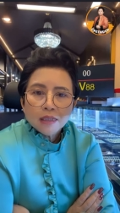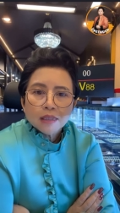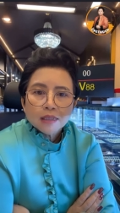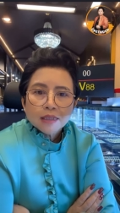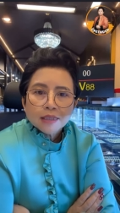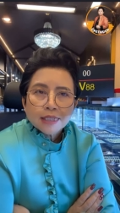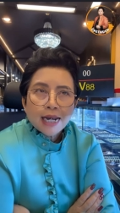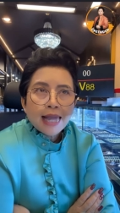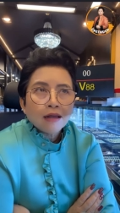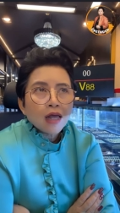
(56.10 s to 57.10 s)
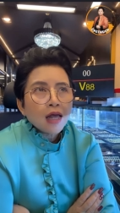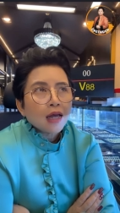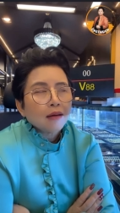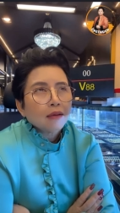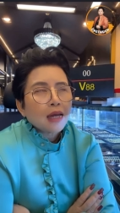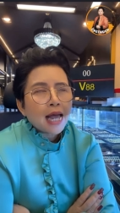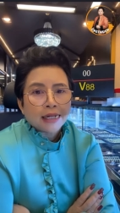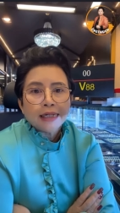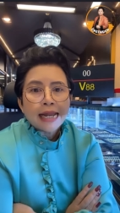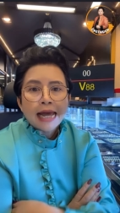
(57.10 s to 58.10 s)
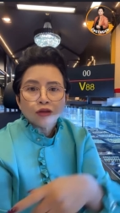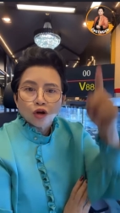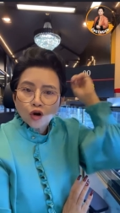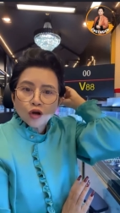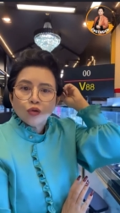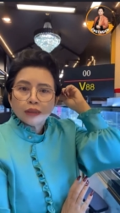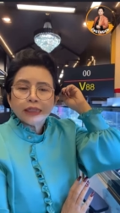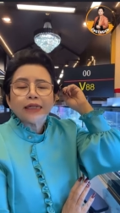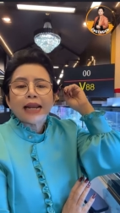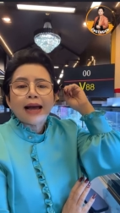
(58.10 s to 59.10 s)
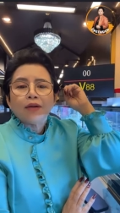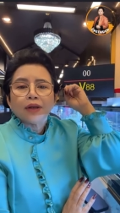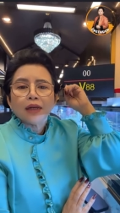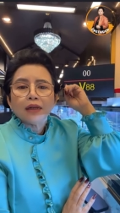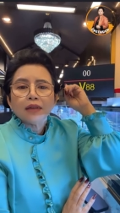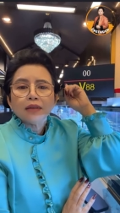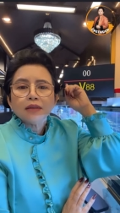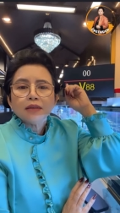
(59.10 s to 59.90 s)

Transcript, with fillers: เออเสร็จแล้วก็อธิษฐานต่อดอยหลวงเชียงดาวเนี่ย